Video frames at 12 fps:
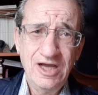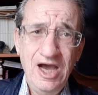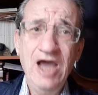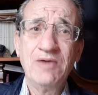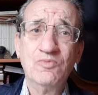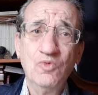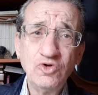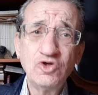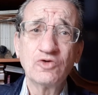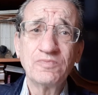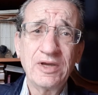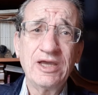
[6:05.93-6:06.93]
Hay
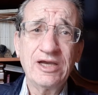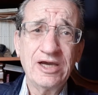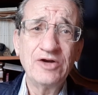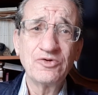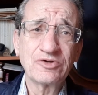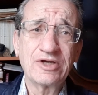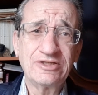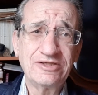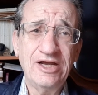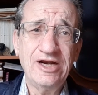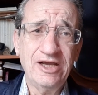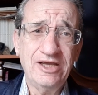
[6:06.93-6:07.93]
muchos mexicanos que
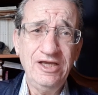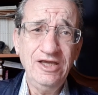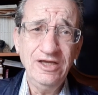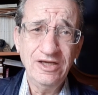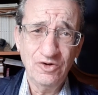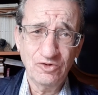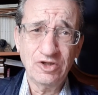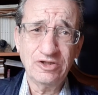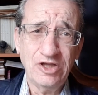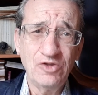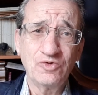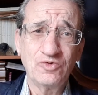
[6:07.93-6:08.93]
están aquí en los
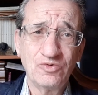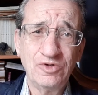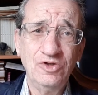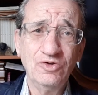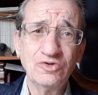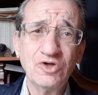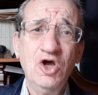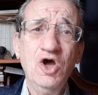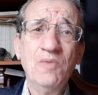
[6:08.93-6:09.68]
Estados Unidos